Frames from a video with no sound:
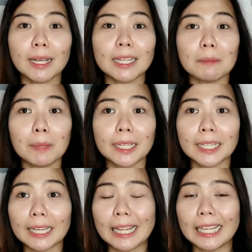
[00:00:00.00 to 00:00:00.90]
Baka naman
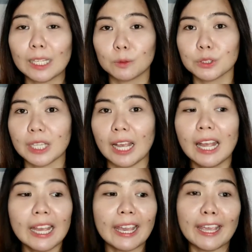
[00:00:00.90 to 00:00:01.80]
naglalaro siya
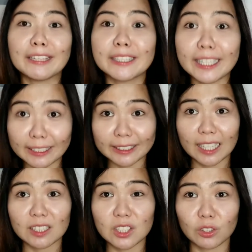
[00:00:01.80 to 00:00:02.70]
and
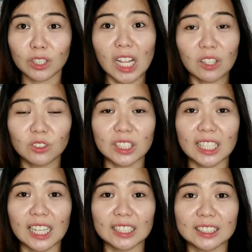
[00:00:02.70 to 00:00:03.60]
intense yung laro
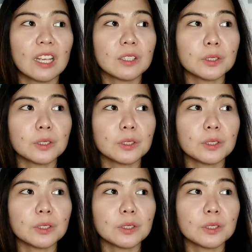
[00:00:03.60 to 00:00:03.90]
nilang.